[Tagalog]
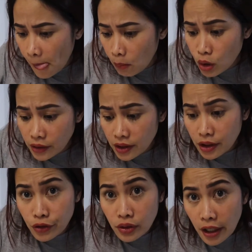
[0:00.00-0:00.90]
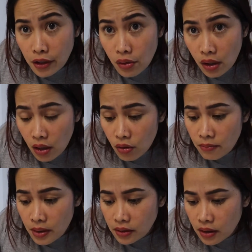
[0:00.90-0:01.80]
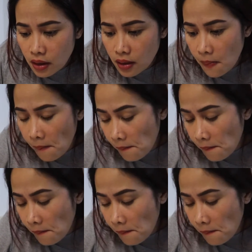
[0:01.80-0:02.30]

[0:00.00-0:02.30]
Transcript: Murag din na jud kay ko aga kong battery.